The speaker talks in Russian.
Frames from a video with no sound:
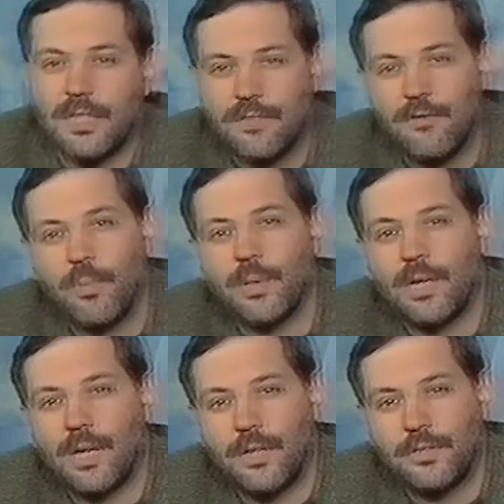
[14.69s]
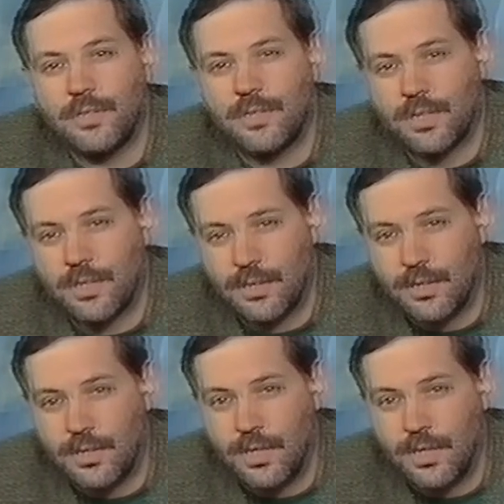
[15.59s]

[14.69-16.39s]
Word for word: основополагающие ценности